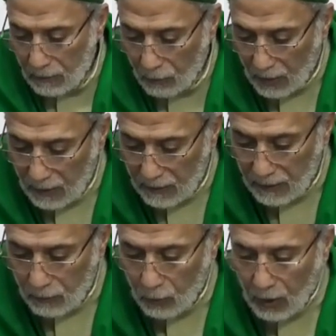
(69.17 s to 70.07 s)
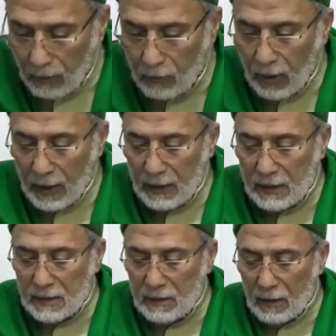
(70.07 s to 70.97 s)
ونظير قول عليه
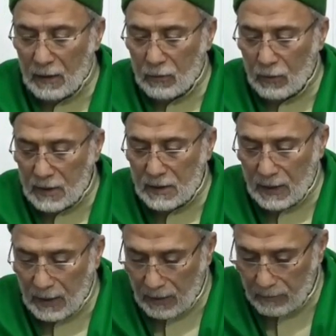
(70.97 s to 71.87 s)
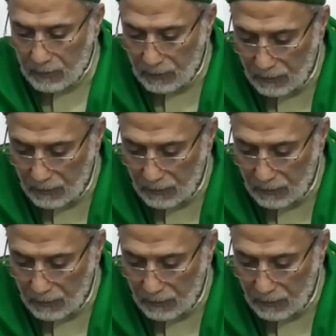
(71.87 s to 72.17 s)
الصلاة والسلام